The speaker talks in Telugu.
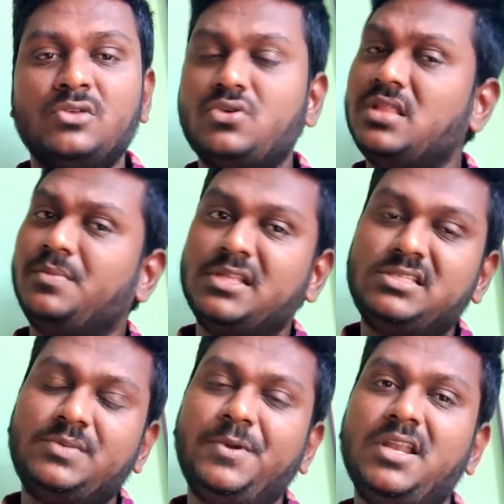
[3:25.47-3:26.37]
సో అది
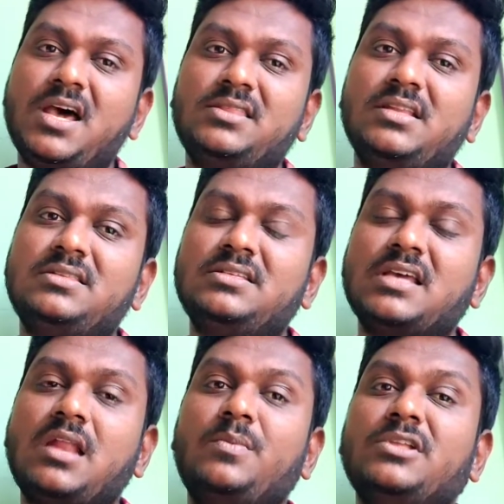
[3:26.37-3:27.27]
మంచి స్పీడ్ నాకు తెలిసి
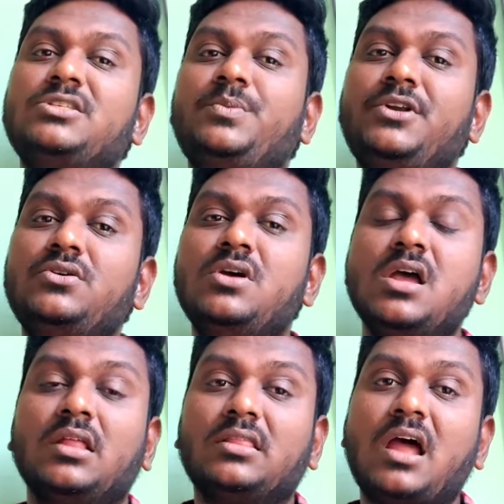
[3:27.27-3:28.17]
చాలా మంచి స్పీడు
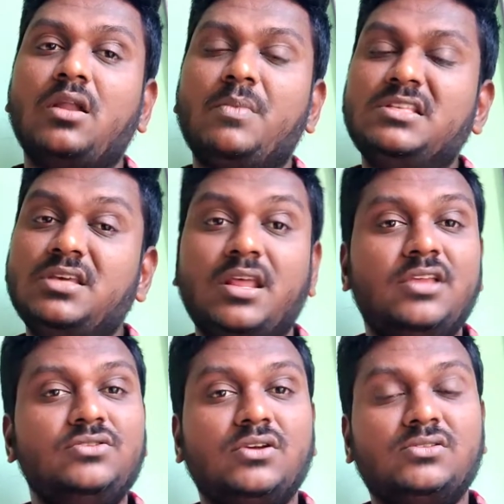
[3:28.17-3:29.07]
దాంట్లో మంచి
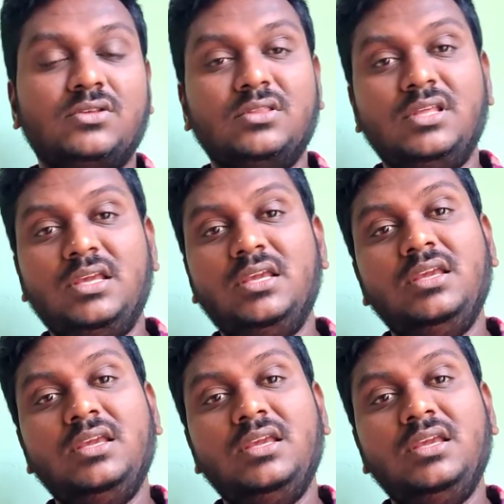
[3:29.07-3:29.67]
రేంజ్ వస్తుంది